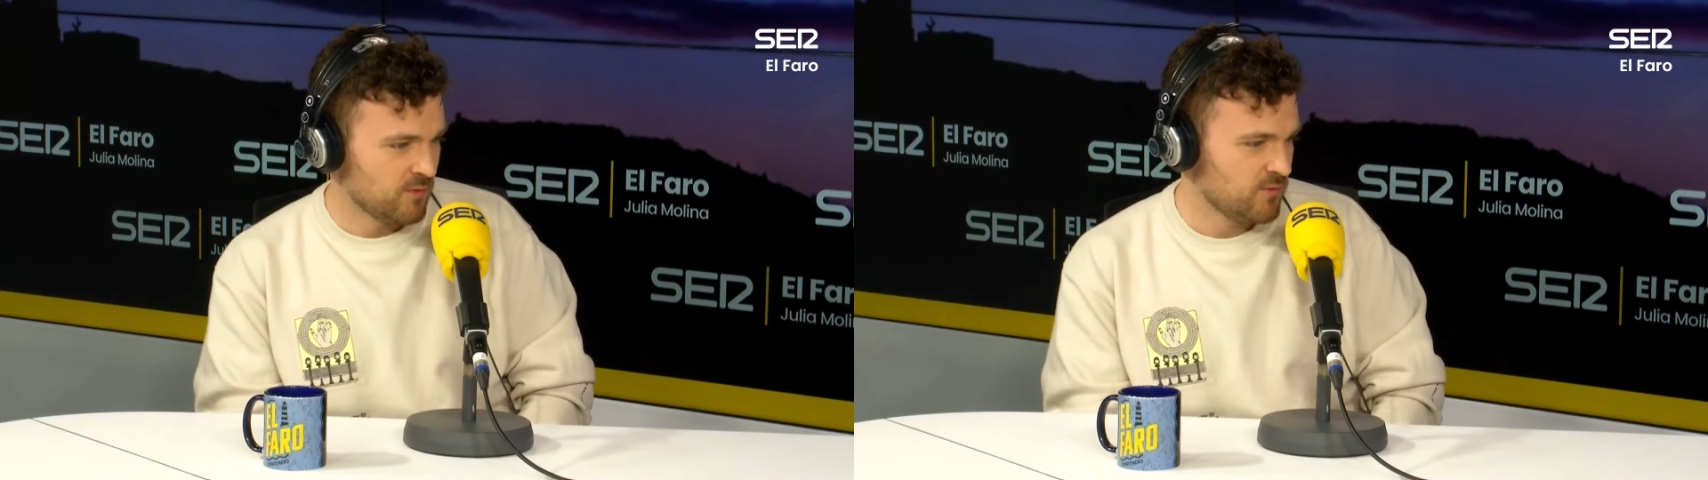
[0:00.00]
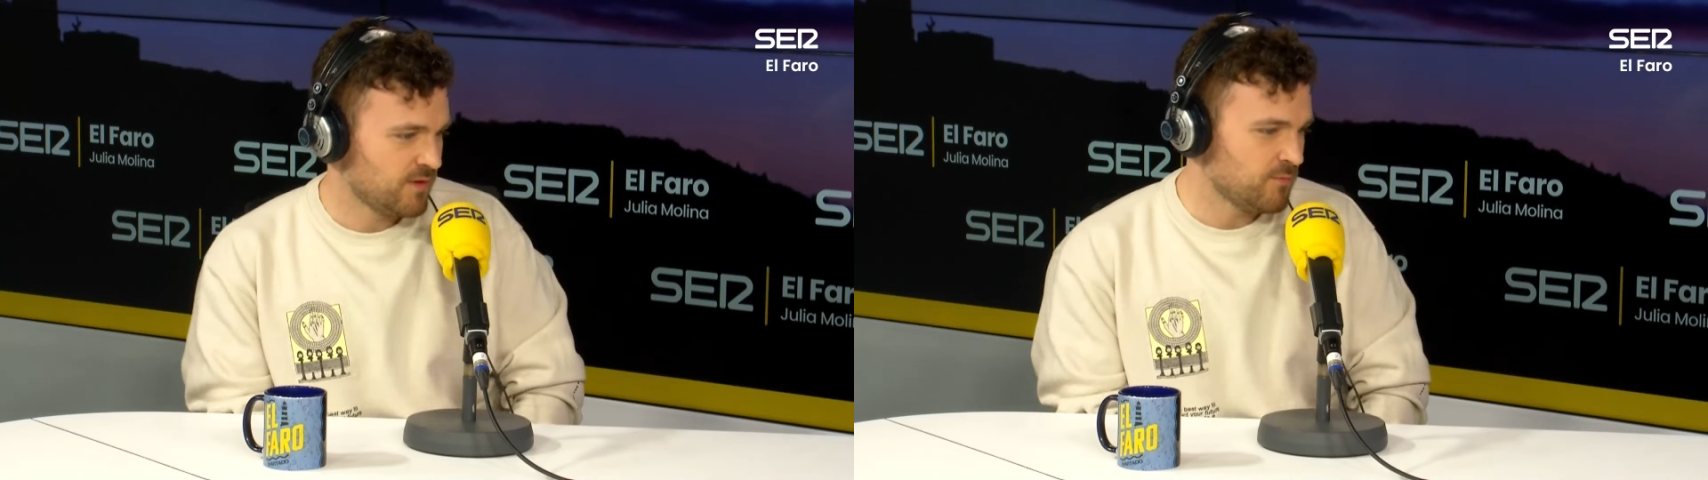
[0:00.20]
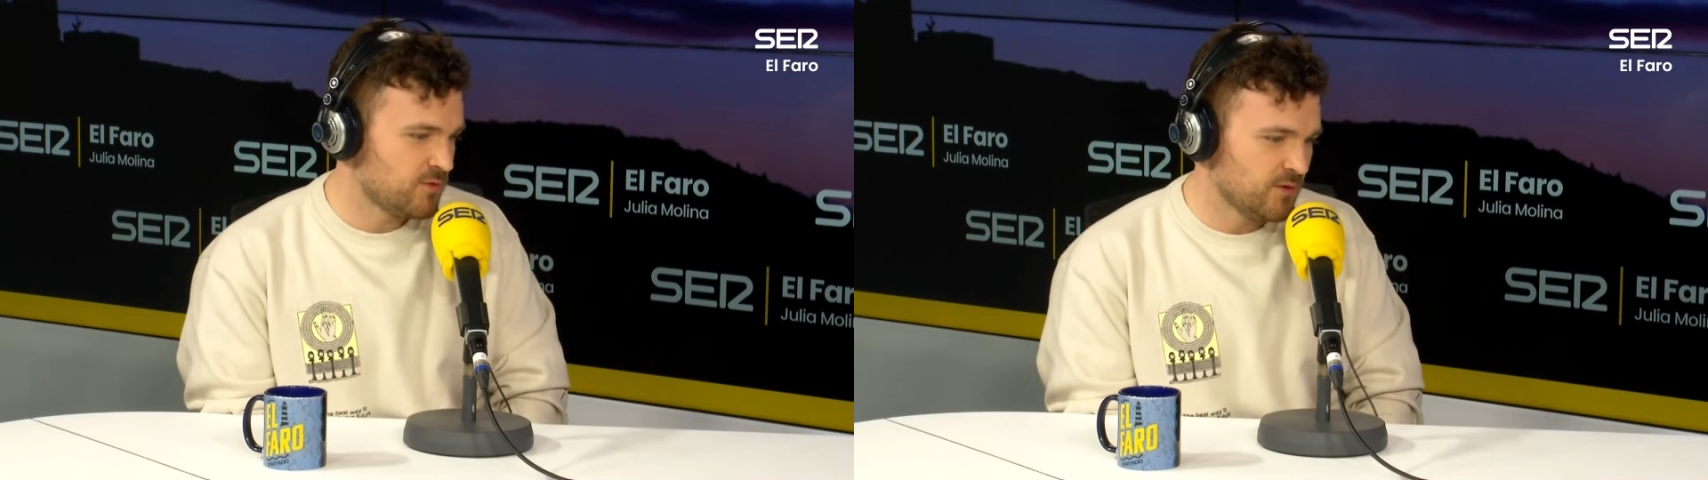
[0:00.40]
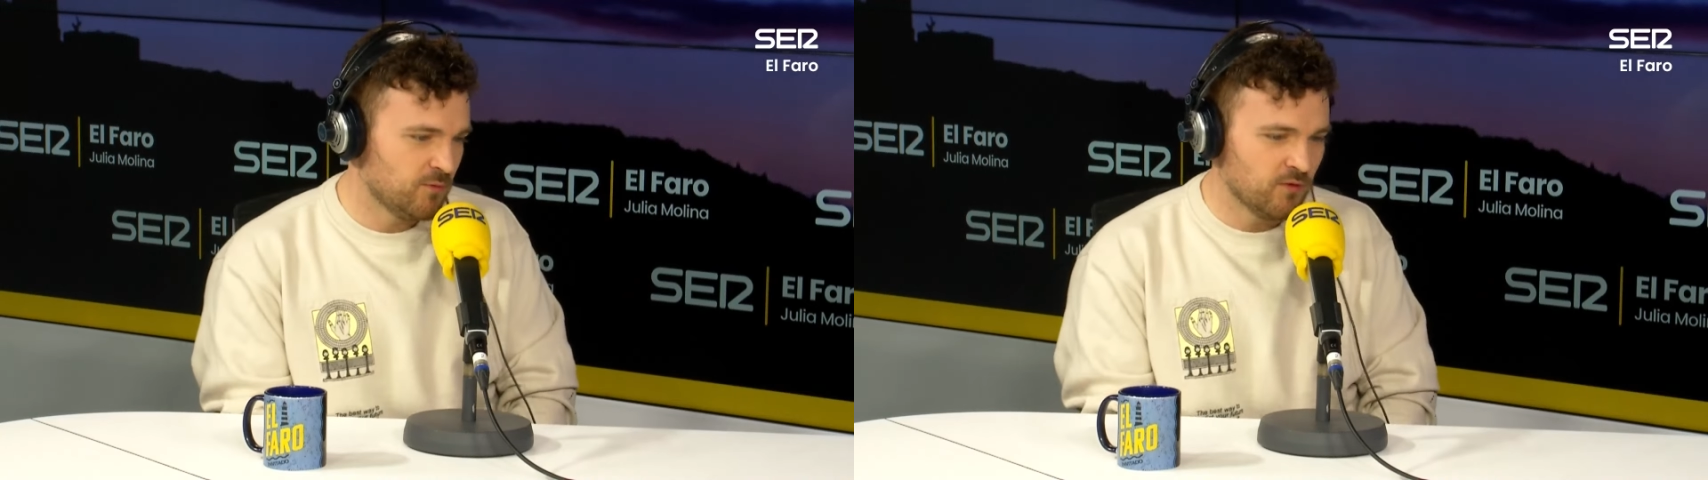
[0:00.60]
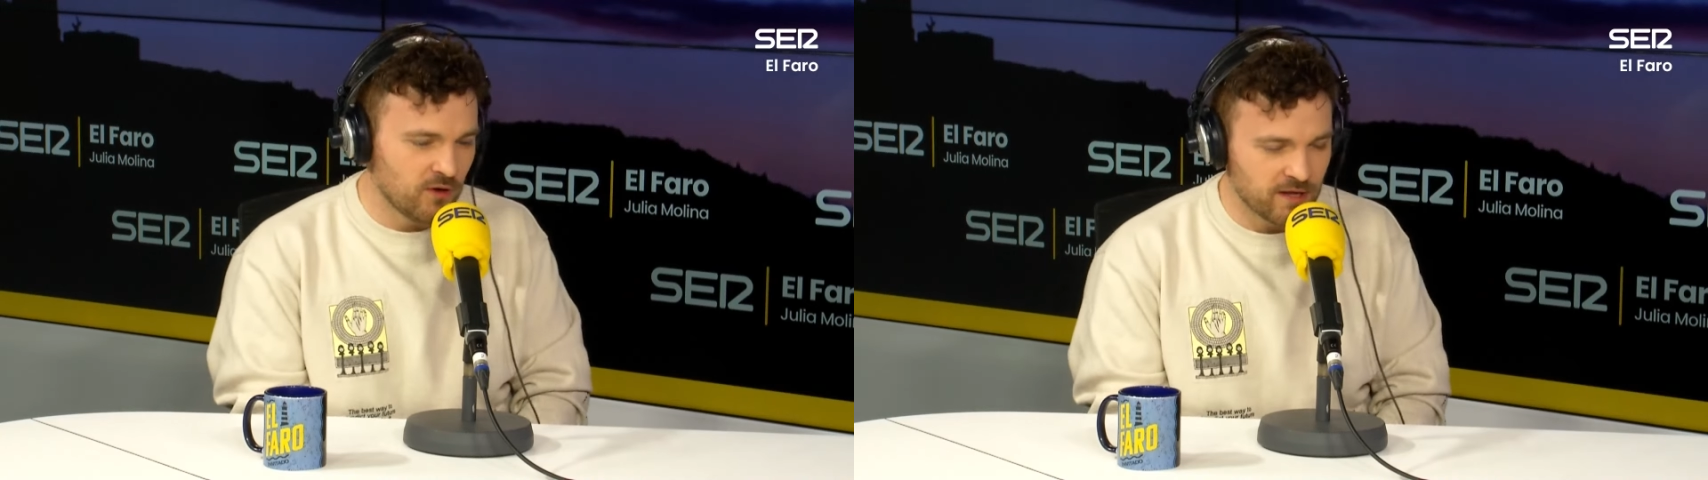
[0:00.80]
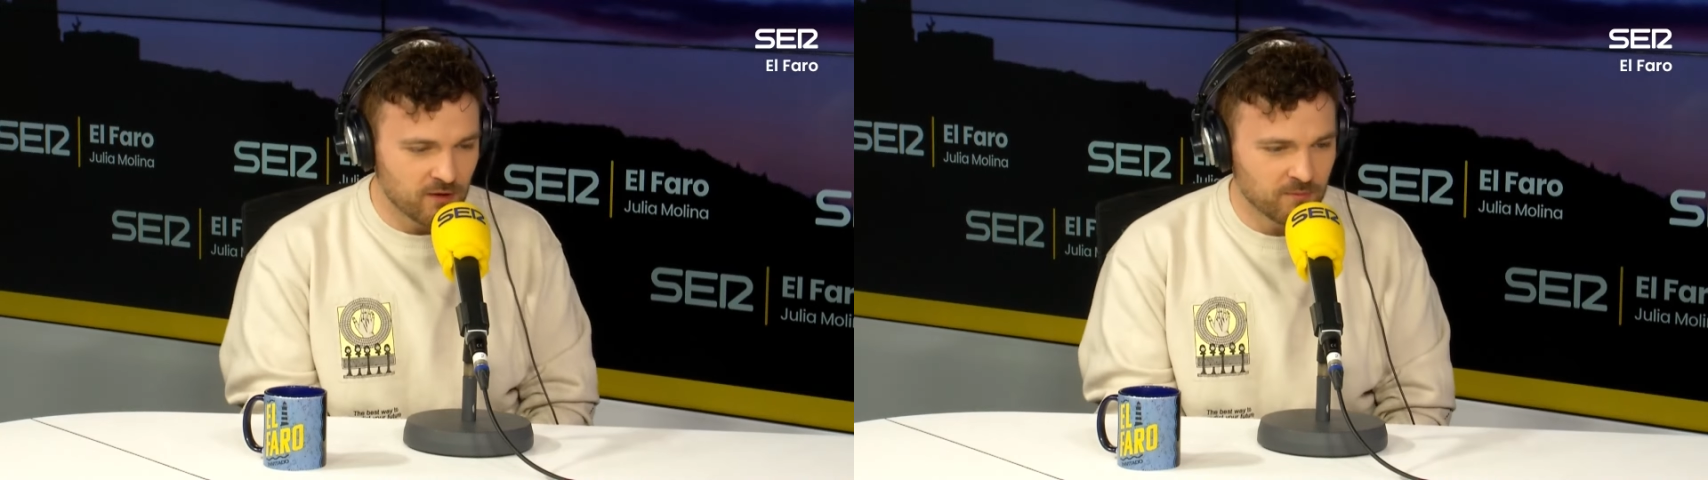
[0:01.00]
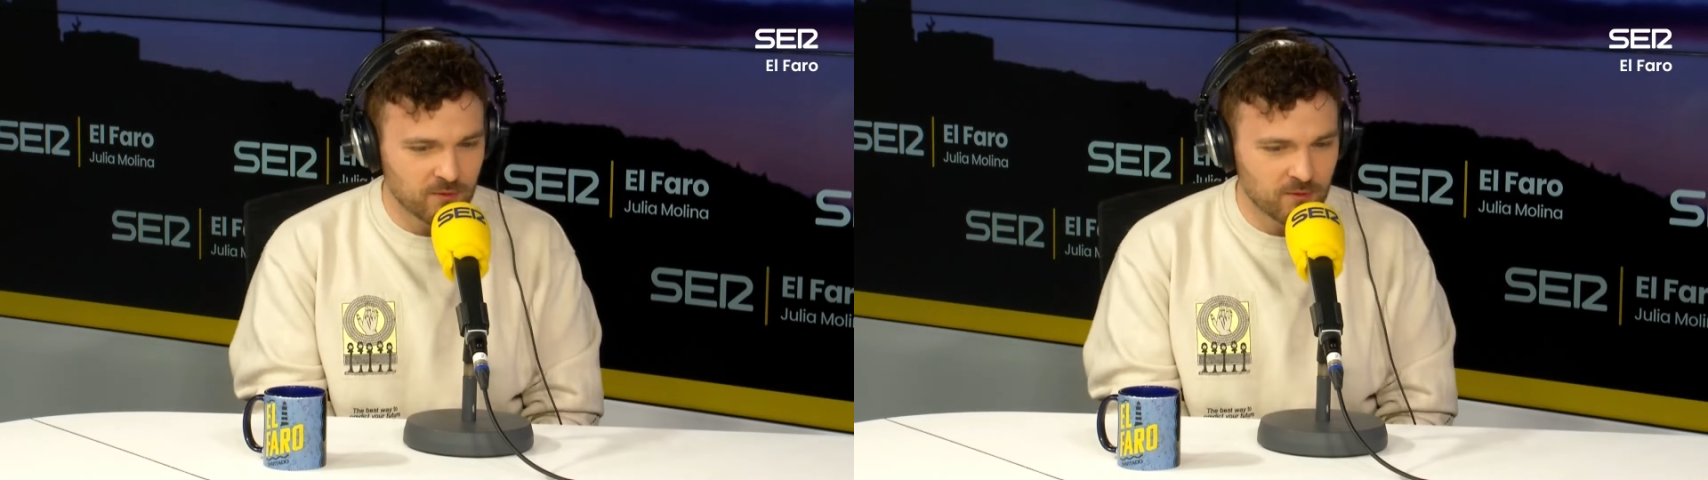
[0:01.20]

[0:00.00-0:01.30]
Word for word: me gusta mucho el mundo del guión,